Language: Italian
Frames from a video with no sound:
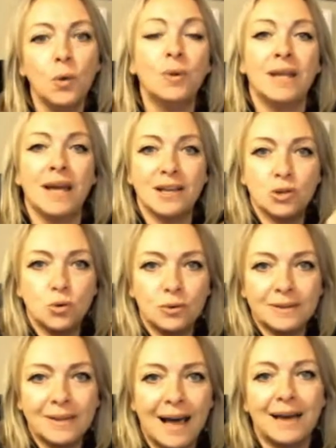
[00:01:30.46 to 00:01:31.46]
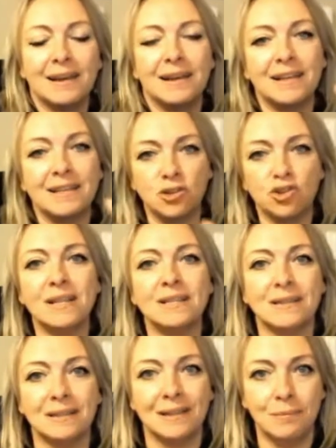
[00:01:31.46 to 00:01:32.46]
Quindi ascoltare le
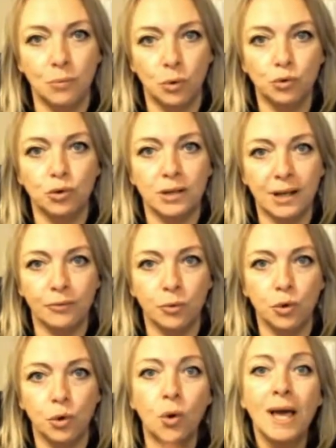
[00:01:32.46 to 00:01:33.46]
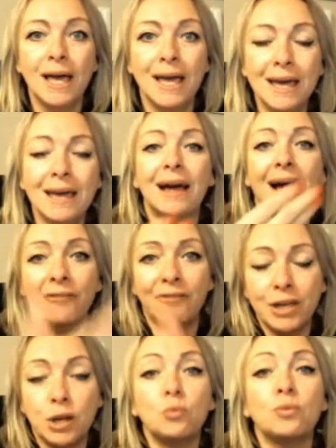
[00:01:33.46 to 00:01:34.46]
esigenze del mondo del lavoro e
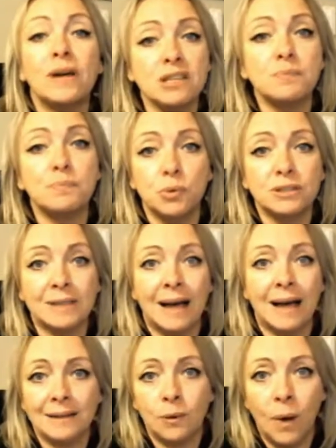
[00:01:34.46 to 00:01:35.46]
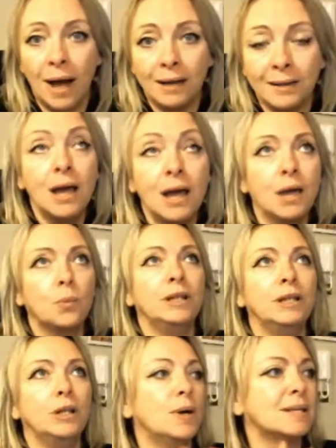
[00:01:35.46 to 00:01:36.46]
avere una risposta adeguata.
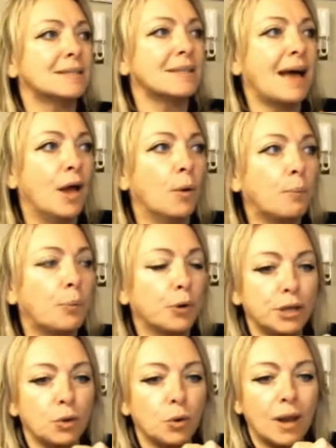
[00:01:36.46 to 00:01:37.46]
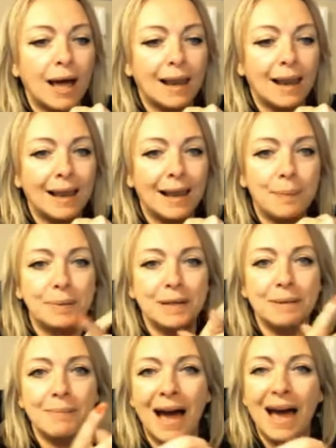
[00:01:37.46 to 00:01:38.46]
Quindi questa è un pochino la, la, la
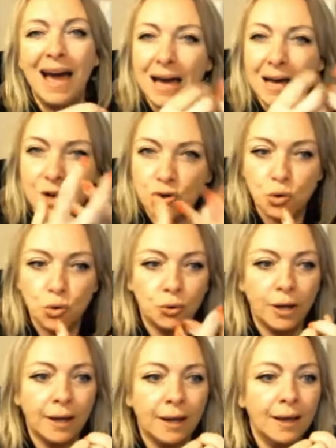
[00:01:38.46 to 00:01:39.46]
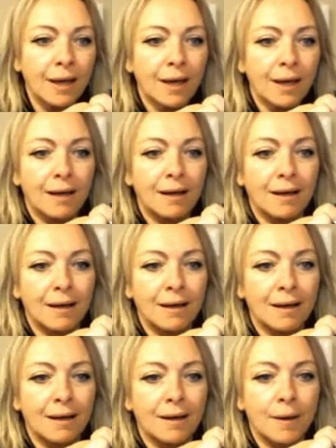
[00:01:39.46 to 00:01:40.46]
prima ragione.
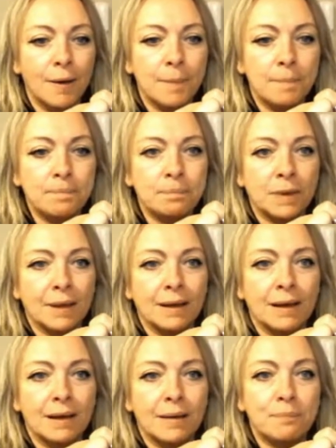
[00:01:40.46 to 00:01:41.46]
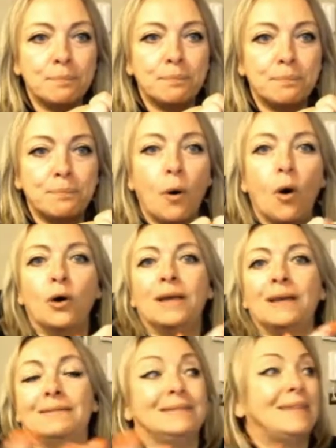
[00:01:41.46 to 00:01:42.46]
Ehm, eh, poi,
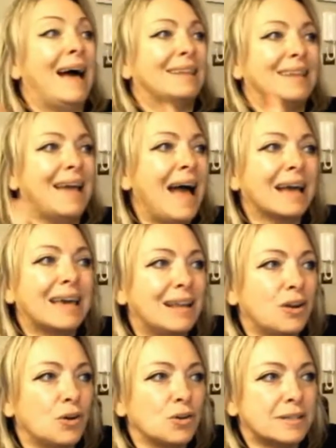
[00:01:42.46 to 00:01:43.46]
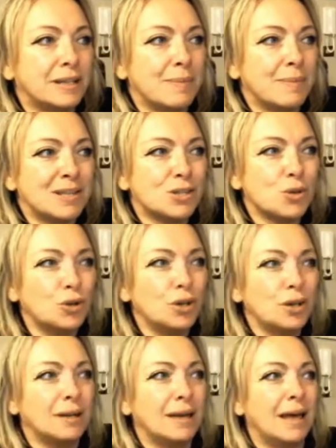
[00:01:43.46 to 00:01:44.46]
date anche le nostre
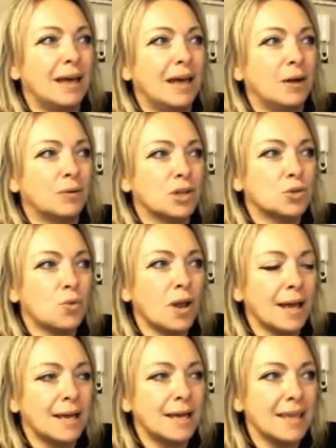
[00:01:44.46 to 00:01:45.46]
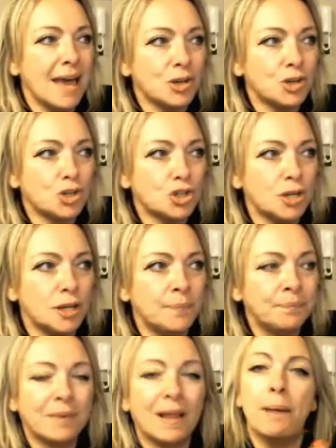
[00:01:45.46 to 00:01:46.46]
dimensioni, è, è una scuola che
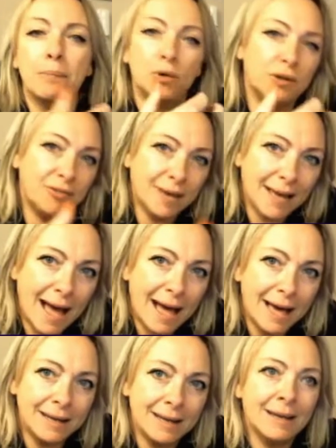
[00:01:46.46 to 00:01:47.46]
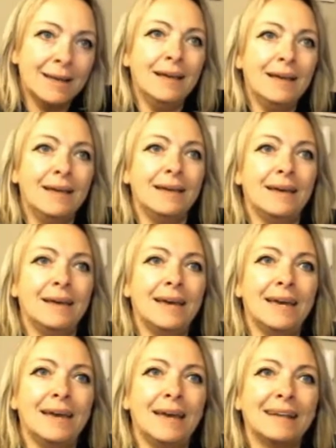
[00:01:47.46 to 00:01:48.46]
riesce a modificare eh,
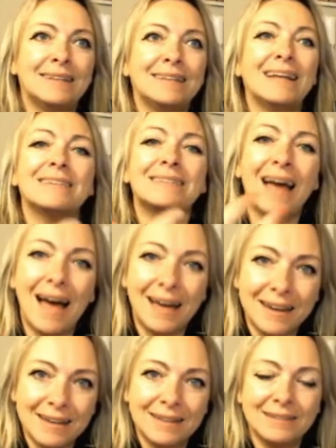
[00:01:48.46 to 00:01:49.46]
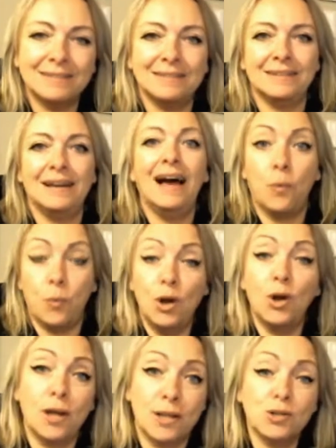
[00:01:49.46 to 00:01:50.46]
e ad adattare a
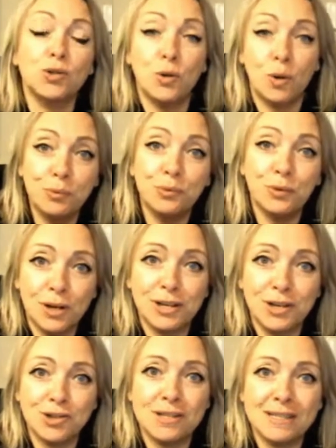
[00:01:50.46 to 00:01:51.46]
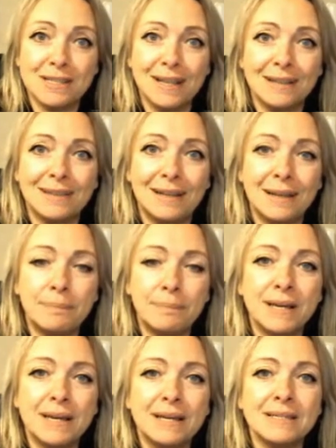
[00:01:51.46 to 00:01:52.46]
quello che sono appunto le necessità delle
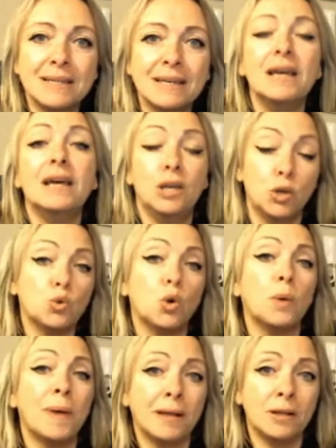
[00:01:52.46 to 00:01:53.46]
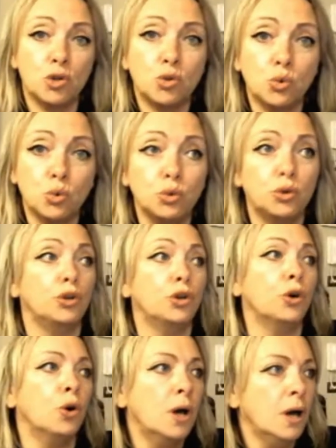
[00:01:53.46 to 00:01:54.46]
imprese, i suoi piani di studio.
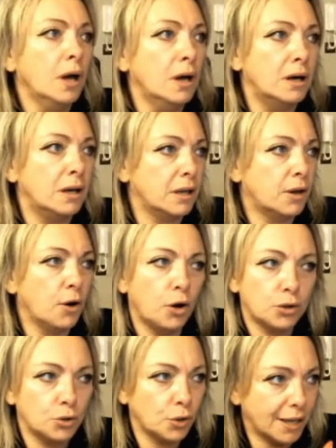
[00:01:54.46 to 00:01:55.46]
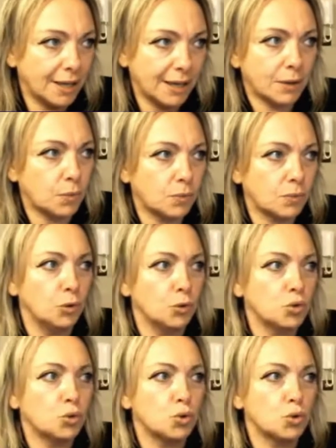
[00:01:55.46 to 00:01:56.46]
Io eh, ricordo che lo
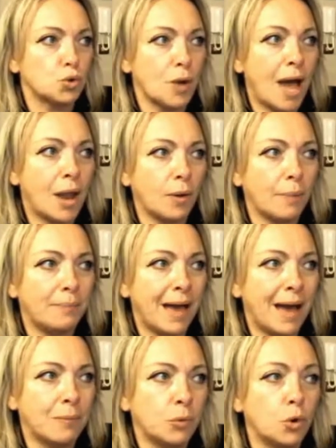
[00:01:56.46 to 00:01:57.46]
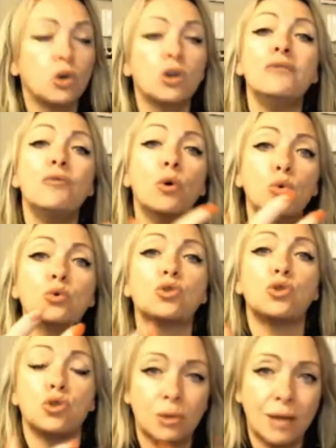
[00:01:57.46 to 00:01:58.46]
scorso anno abbiamo
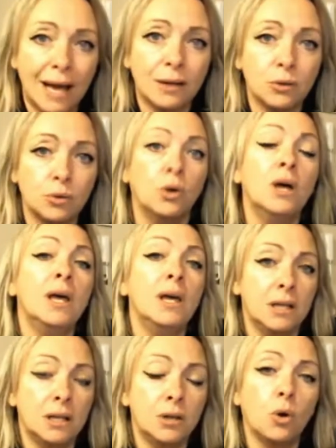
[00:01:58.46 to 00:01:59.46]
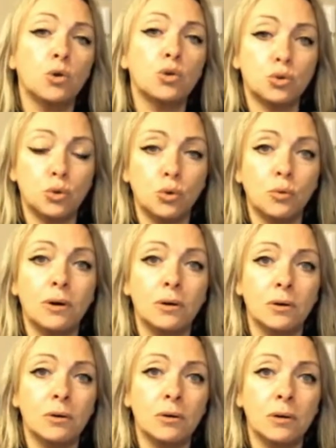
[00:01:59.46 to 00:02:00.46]
rivoluzionato il nostro
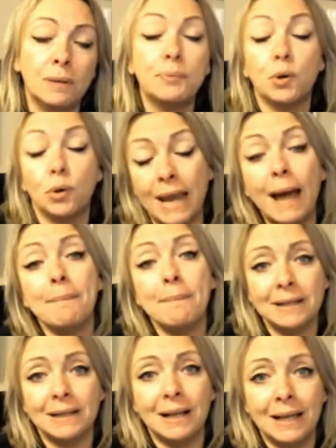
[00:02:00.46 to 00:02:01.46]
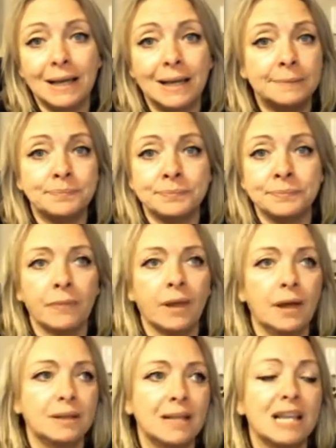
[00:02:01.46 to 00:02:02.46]
eh, il programma del,
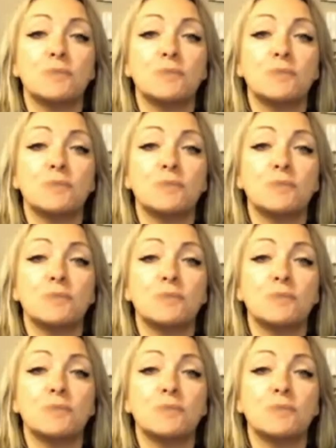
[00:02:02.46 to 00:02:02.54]
della